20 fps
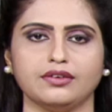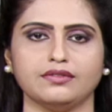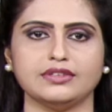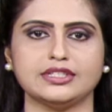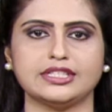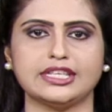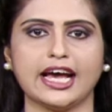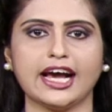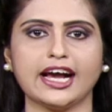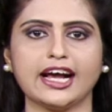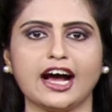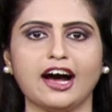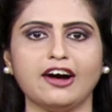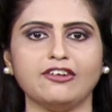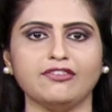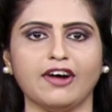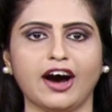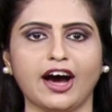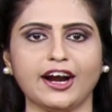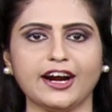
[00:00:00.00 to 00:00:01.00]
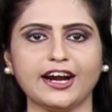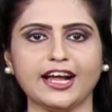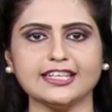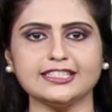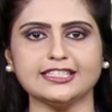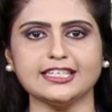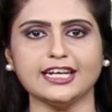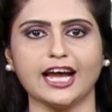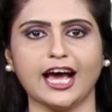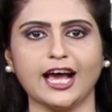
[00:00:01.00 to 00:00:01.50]
విశాఖ
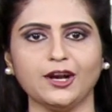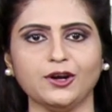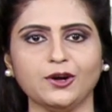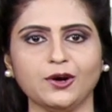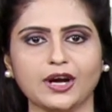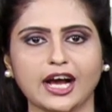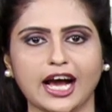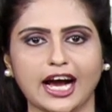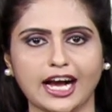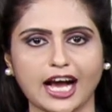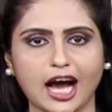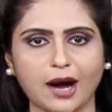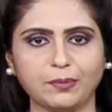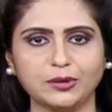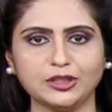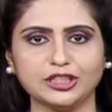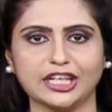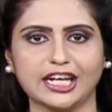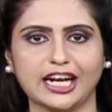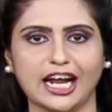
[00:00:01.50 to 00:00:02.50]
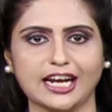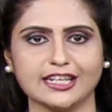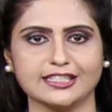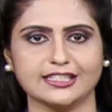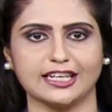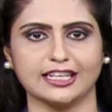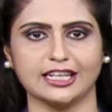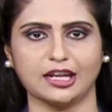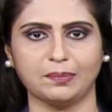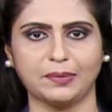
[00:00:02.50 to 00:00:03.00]
వారణాసి రైలును గంగా పుష్కరాల
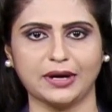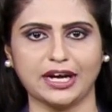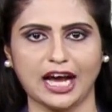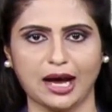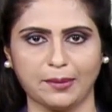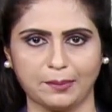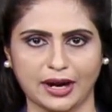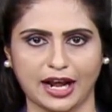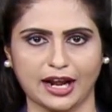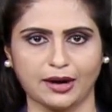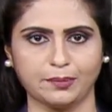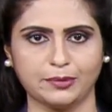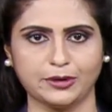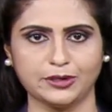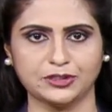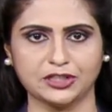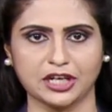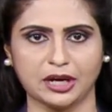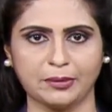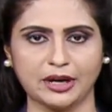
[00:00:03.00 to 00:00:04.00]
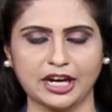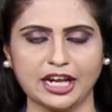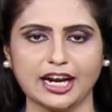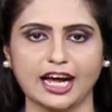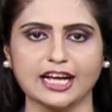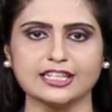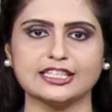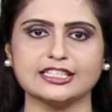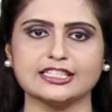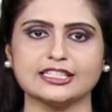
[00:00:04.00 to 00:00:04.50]
సందర్భంగా ప్రారంభించామని
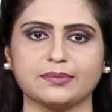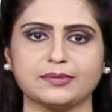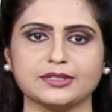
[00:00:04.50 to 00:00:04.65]
రాజ్యసభ